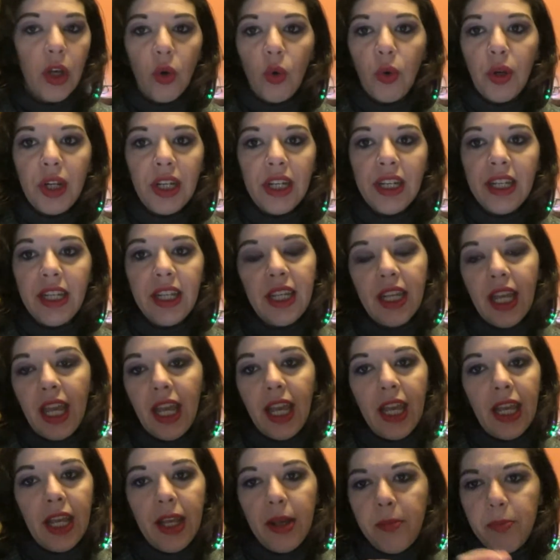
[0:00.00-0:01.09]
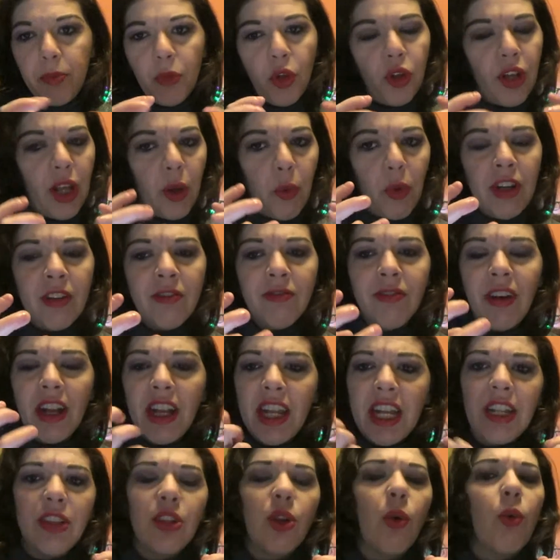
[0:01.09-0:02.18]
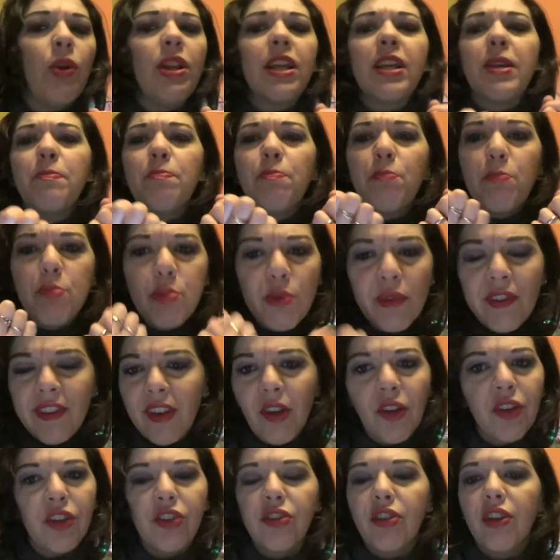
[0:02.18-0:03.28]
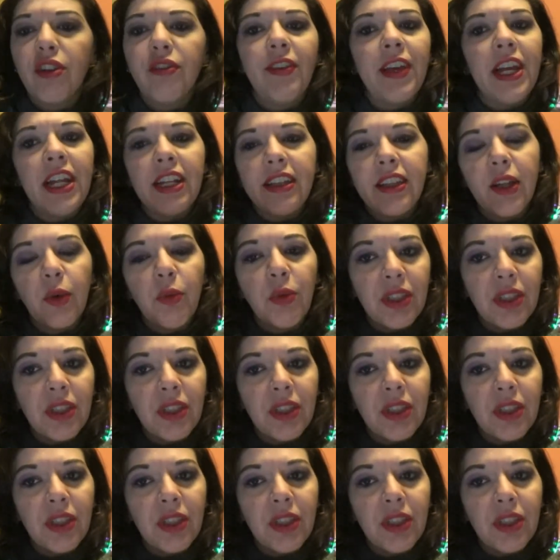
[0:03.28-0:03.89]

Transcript: quindi eh, non è quelli invadenti, quelli che puzzano di solvente,